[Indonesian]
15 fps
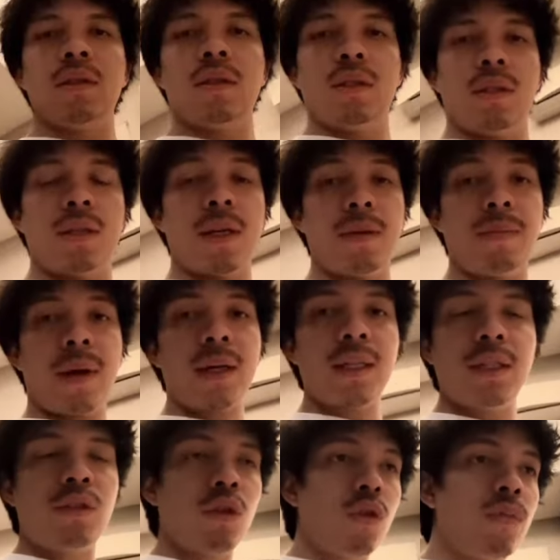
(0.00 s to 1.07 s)
Tanggapan Nata
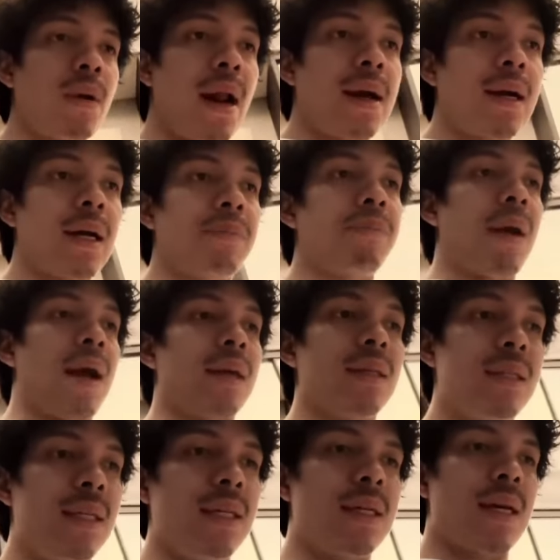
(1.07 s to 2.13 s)
Halilintar terkait
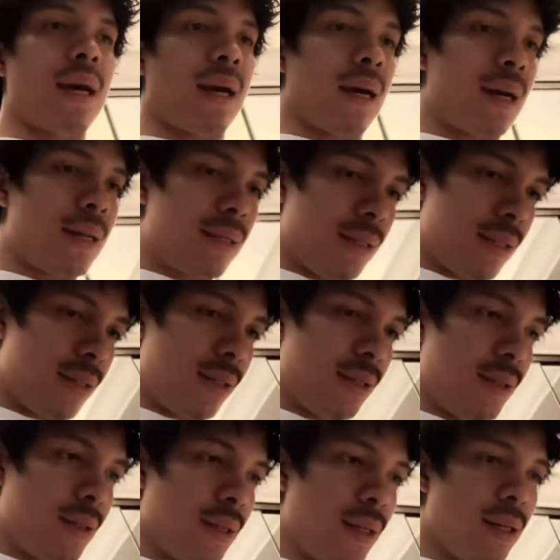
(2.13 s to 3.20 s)
Fuji diserat dalam
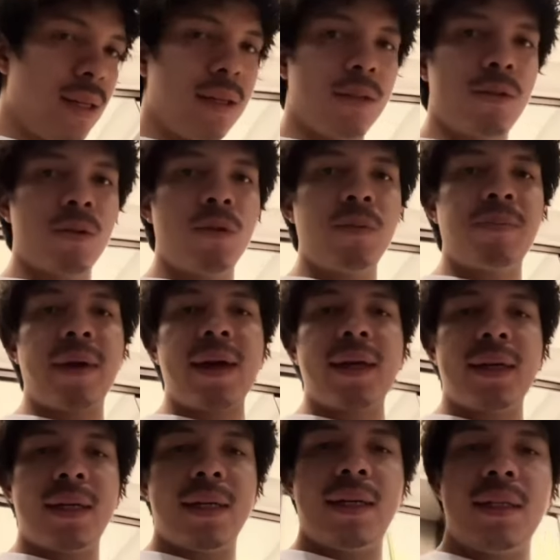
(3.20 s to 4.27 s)
kasus perselingkuhan
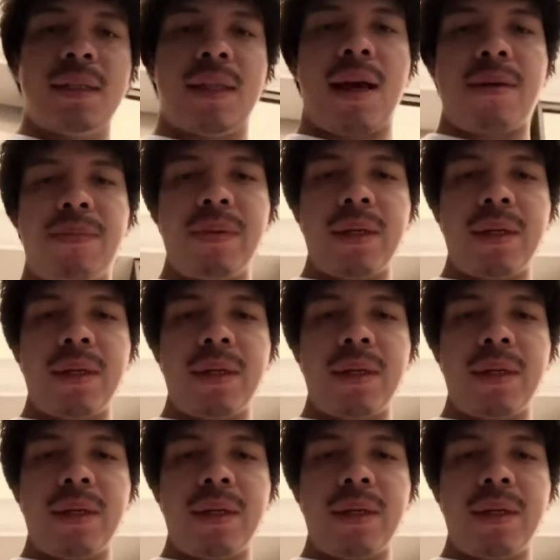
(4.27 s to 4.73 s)
Azizah Salsha